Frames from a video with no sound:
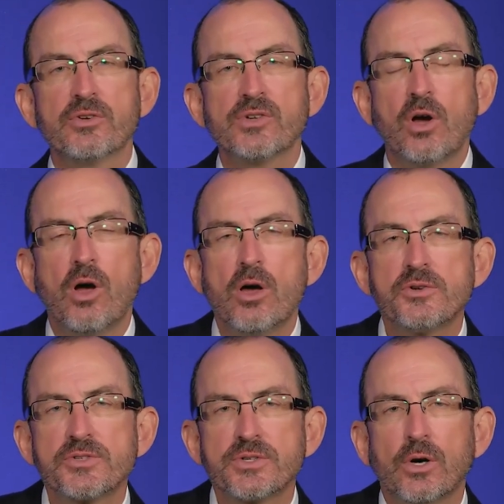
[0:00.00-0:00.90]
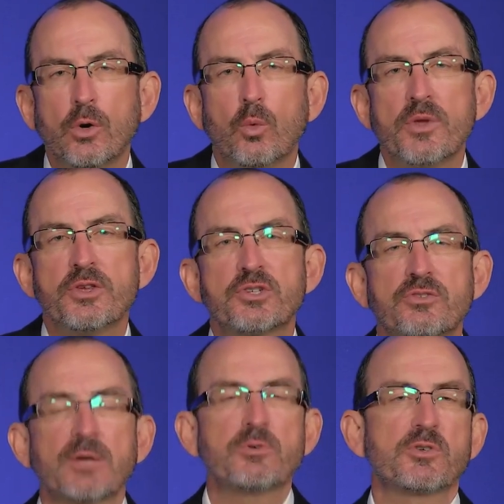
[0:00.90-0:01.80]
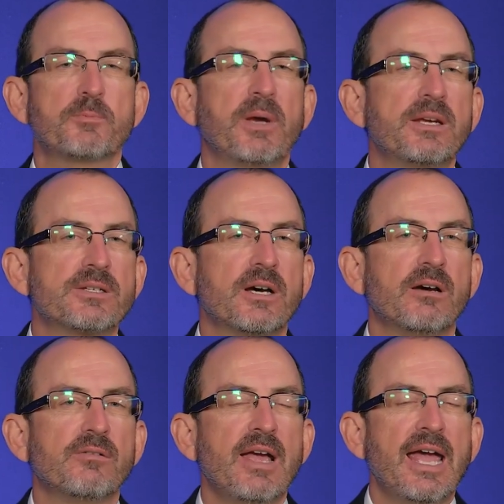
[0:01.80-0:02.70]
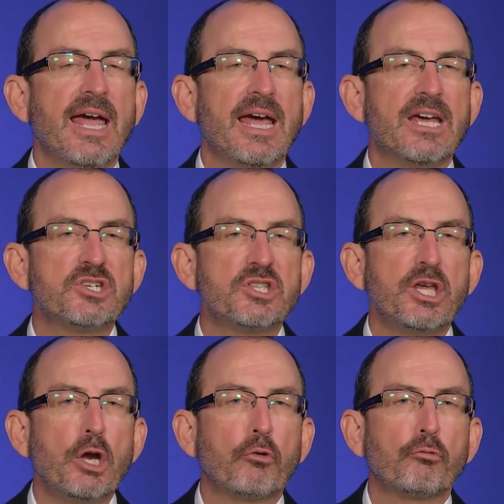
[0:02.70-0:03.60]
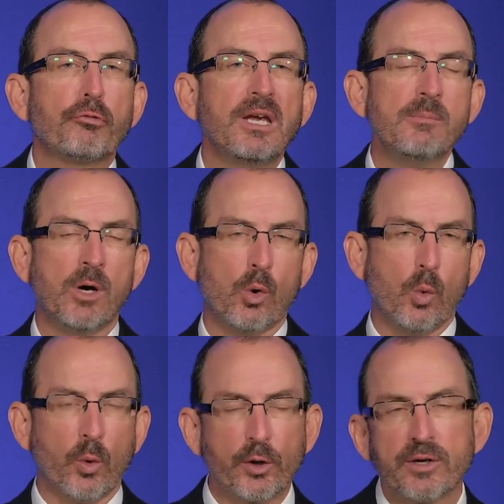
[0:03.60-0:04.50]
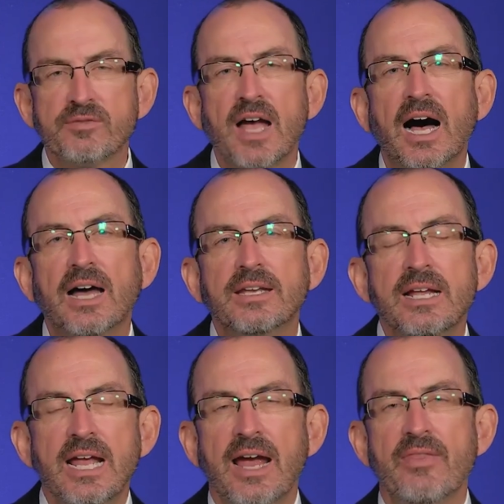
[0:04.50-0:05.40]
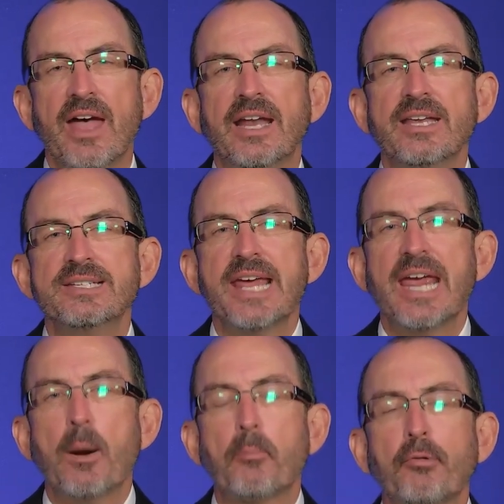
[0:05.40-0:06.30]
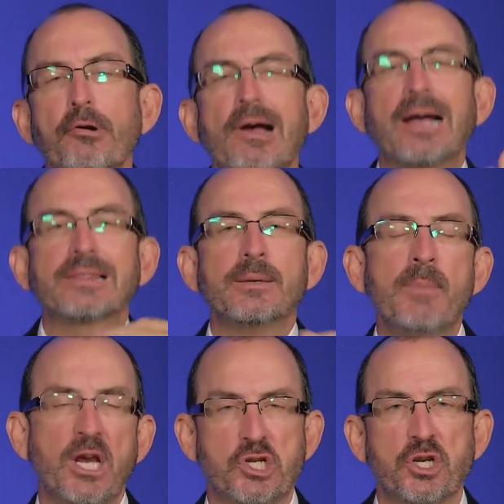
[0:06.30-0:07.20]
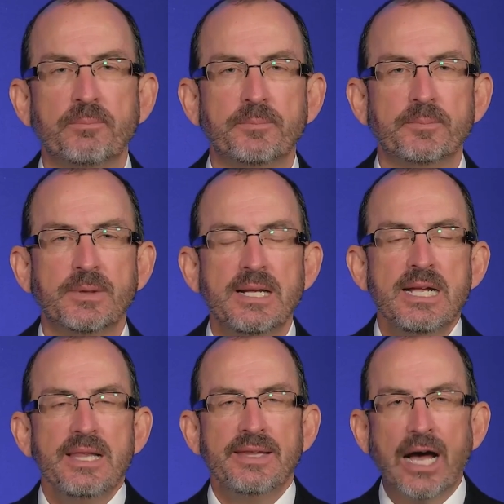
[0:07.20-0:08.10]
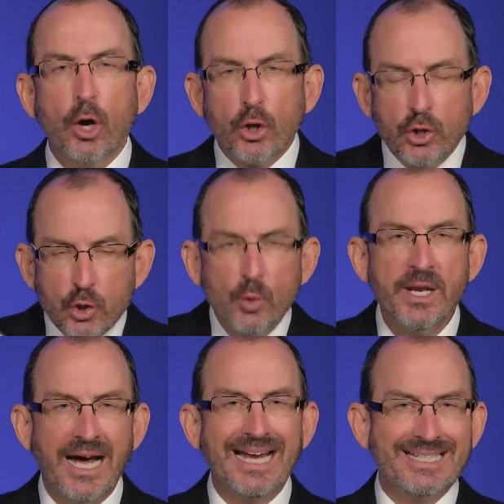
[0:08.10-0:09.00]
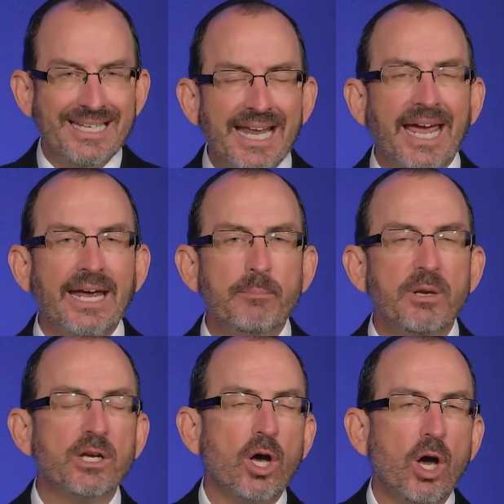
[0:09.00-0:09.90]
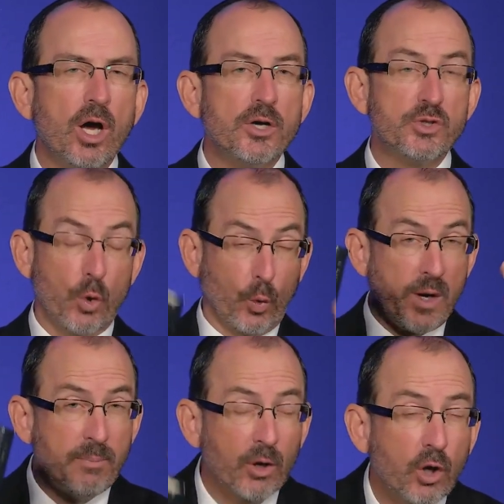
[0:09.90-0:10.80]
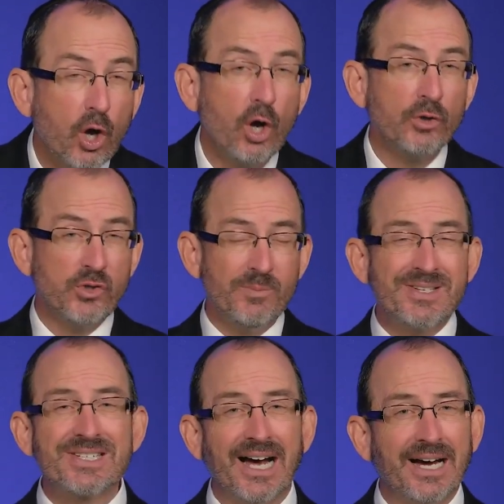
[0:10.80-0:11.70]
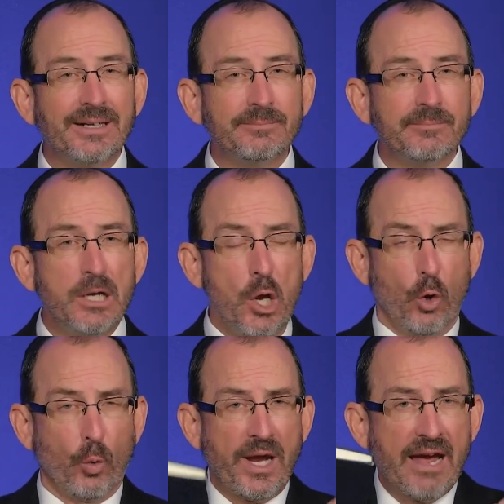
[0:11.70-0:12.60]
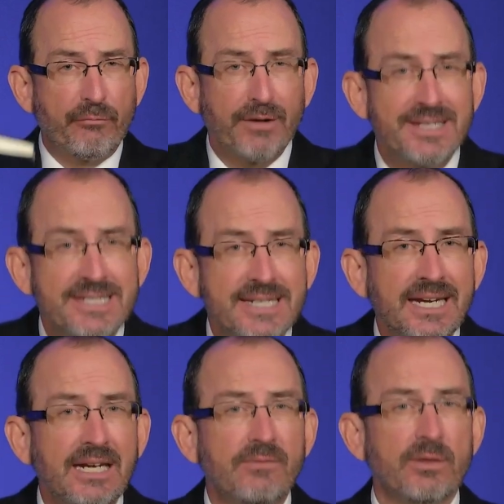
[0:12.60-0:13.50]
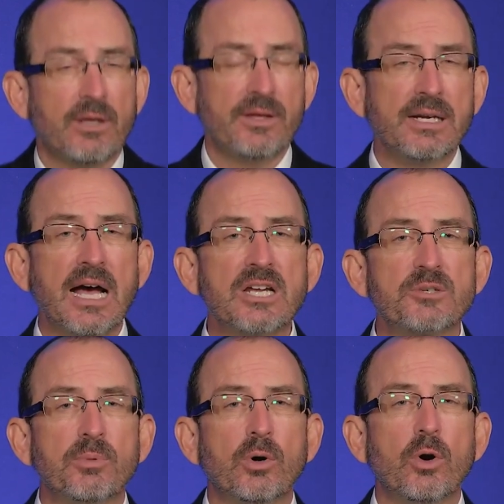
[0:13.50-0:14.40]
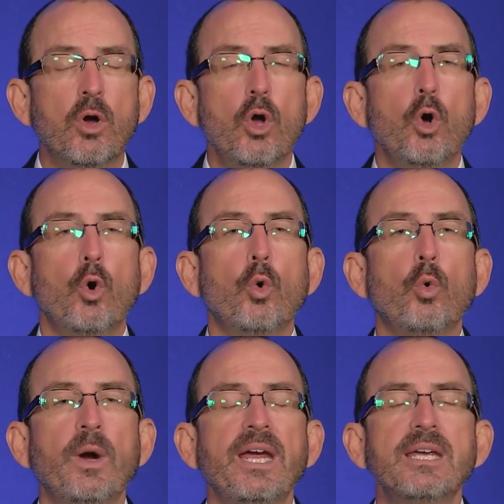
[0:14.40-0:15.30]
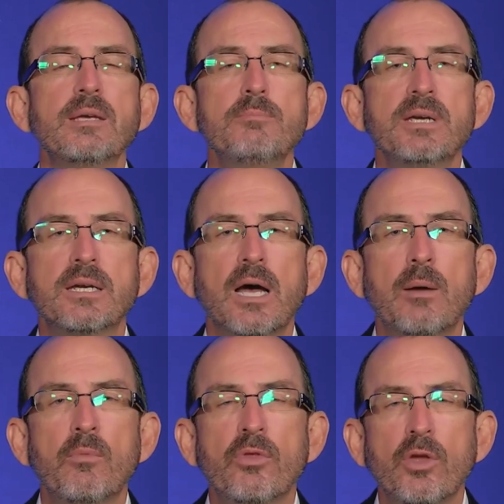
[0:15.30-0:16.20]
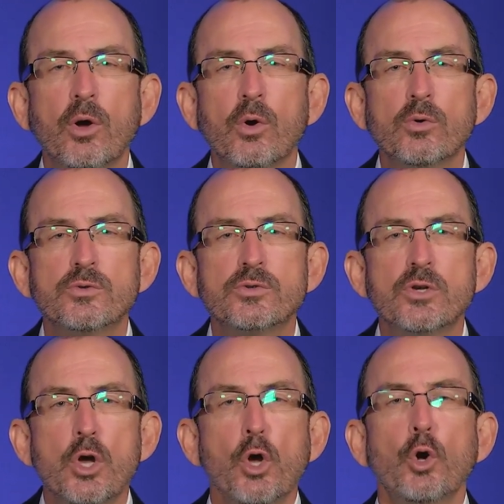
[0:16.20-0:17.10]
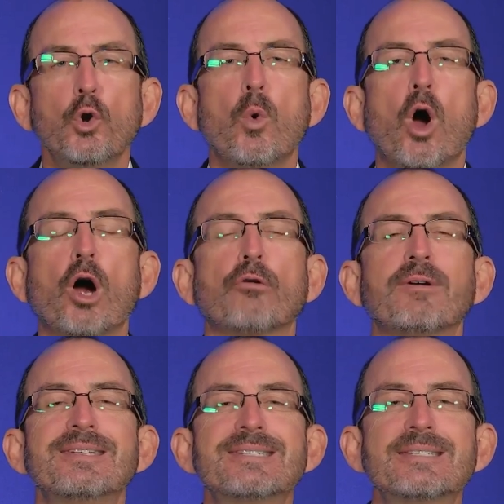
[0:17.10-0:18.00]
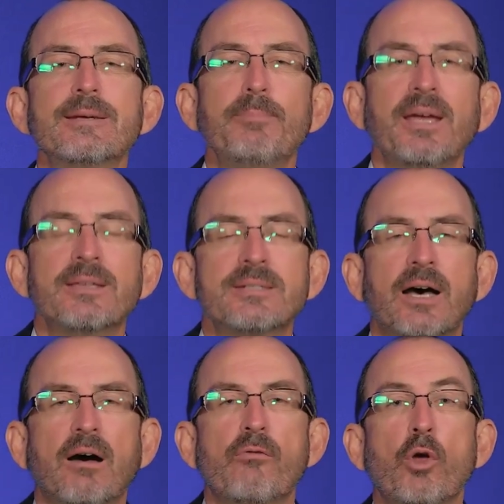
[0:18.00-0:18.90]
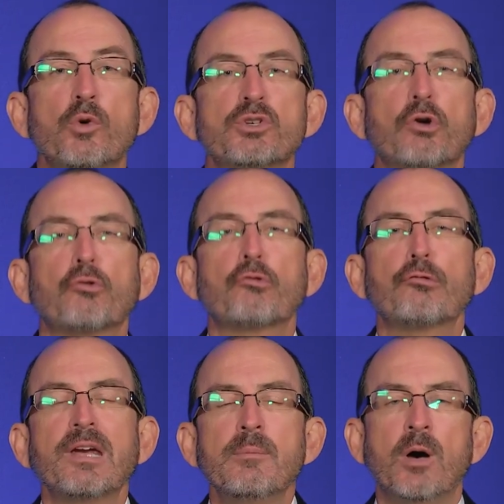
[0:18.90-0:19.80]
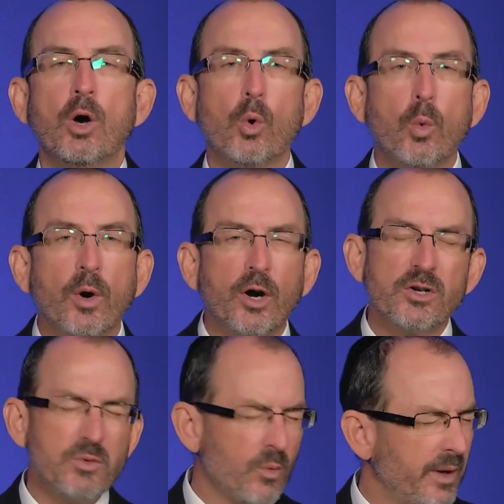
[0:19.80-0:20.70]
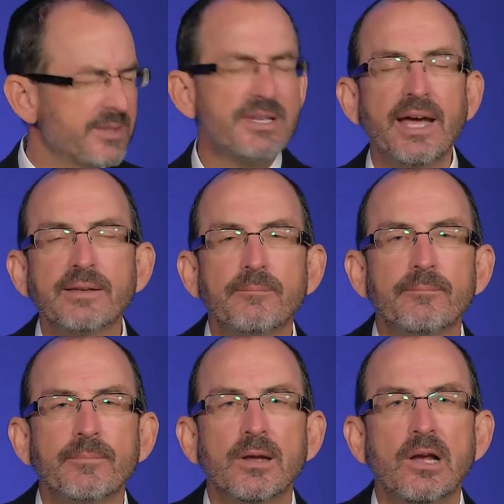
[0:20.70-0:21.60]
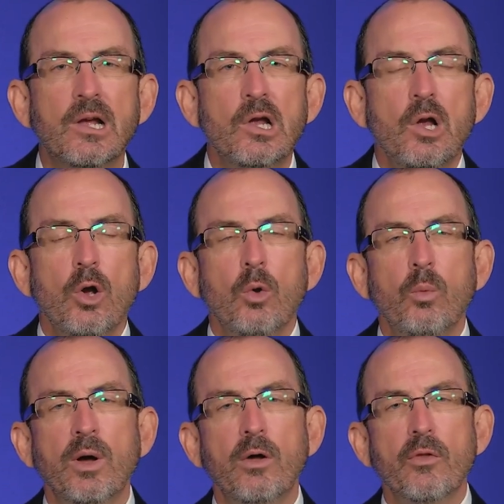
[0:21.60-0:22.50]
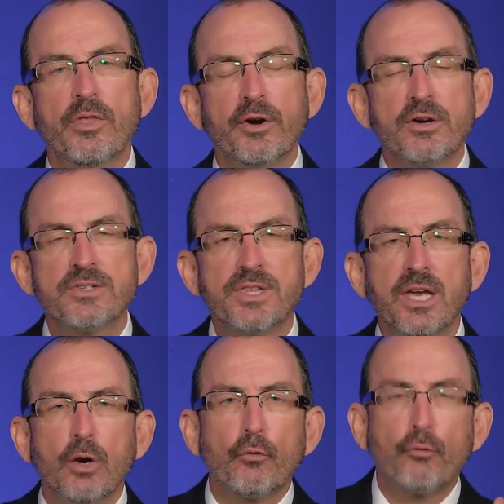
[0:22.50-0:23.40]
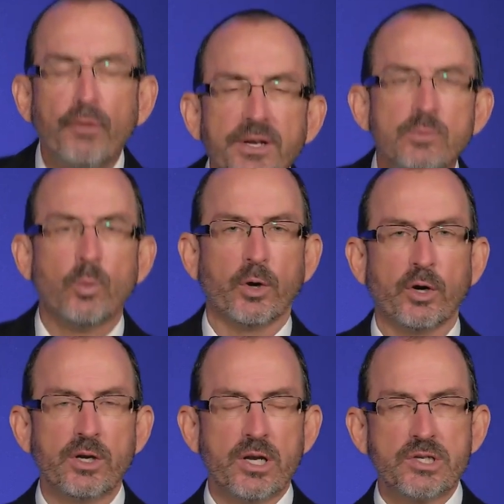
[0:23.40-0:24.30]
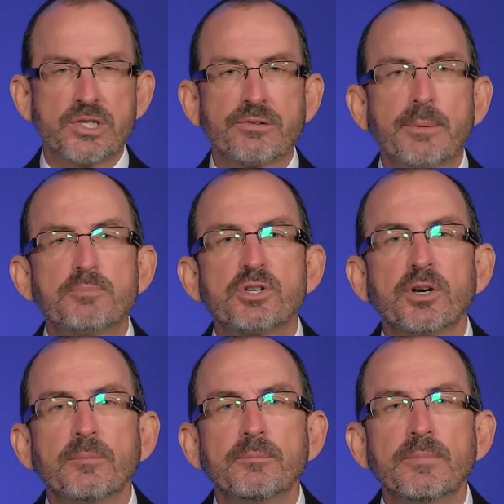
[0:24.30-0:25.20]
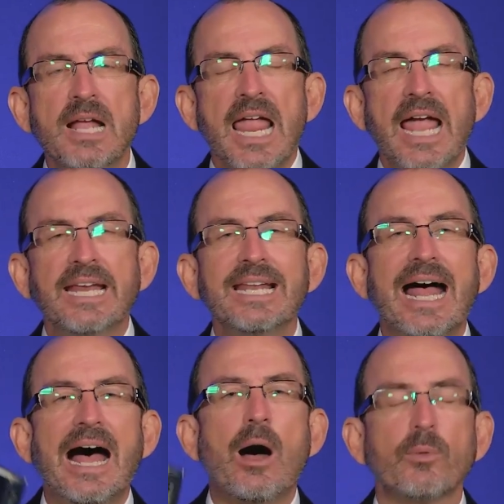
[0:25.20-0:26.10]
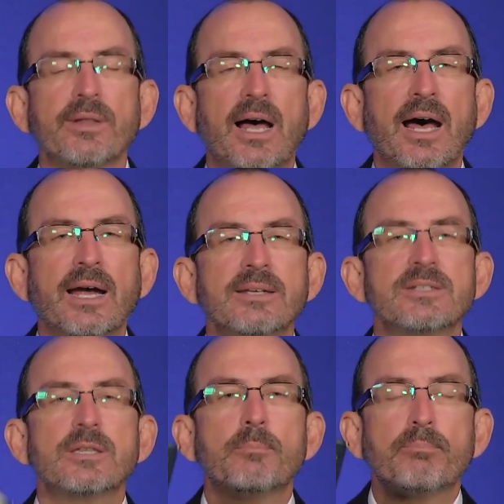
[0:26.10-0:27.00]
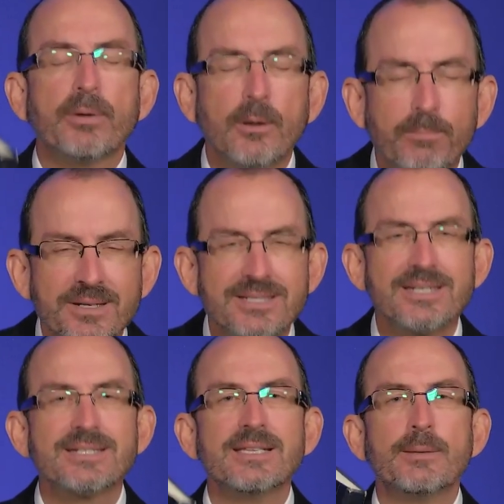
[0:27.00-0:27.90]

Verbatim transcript: pero también existe lo que las escrituras definen como la palabra rema de Dios, la cual es una proclamación, como tú y yo hoy en día le pertenecemos al Mesías, porque hemos recibido el Evangelio, podemos convertirnos en receptores de esas palabras rema de Dios. Y eso implica lo siguiente. Tendremos la palabra escrita en la Biblia que describe los propósitos y planes de Dios,